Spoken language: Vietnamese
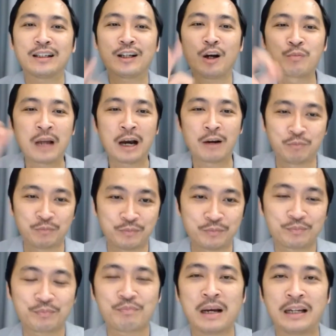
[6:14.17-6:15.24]
0 đồng.
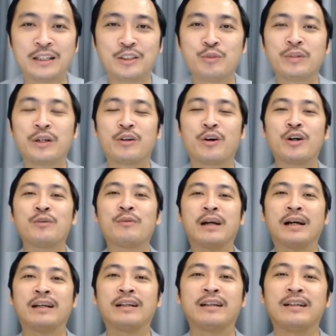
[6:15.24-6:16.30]
Bạn hình dung điều đó không
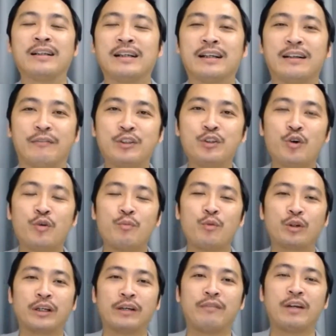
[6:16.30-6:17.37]
ạ? Ví dụ
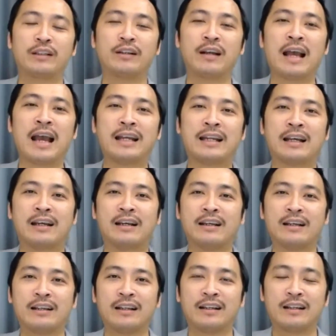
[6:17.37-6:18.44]
một cái việc thứ hai là
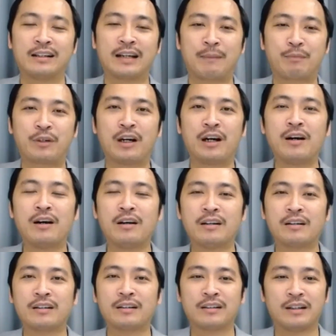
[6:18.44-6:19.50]
gặp gỡ